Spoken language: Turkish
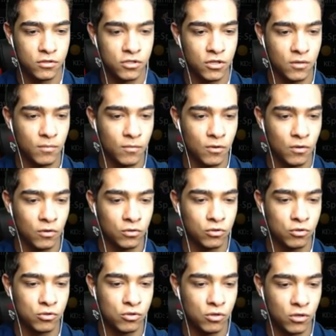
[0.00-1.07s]
Çıkmıyor.
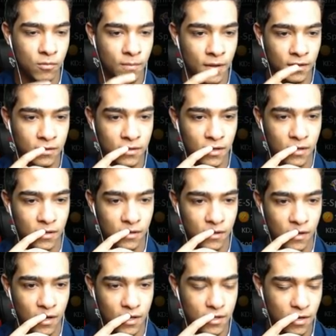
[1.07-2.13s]
30 günlük balta.
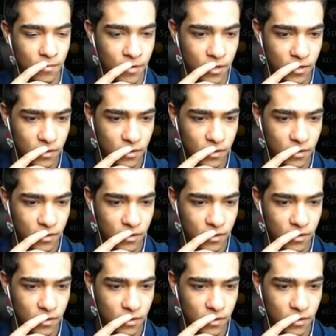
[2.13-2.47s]
Hadi abi.